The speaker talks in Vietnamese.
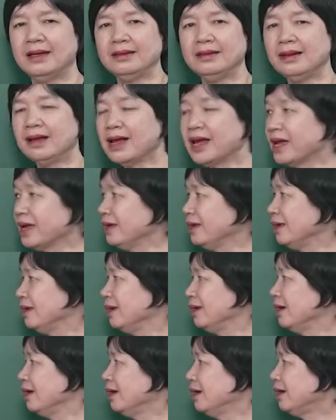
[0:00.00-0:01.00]
Thứ hai
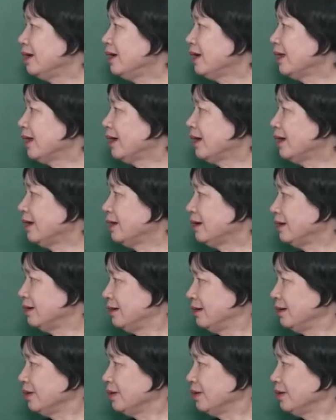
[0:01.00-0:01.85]
là